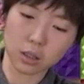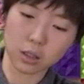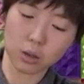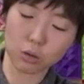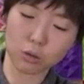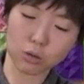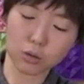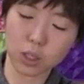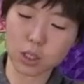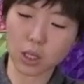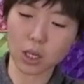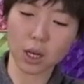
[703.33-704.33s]
어느
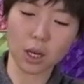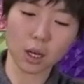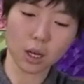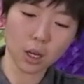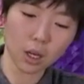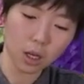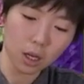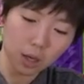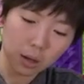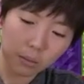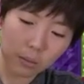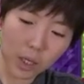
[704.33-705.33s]
순간 얘가
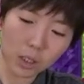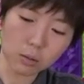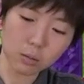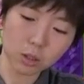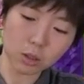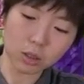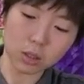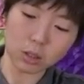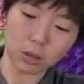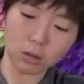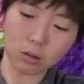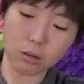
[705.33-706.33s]
매듭이 져 있어.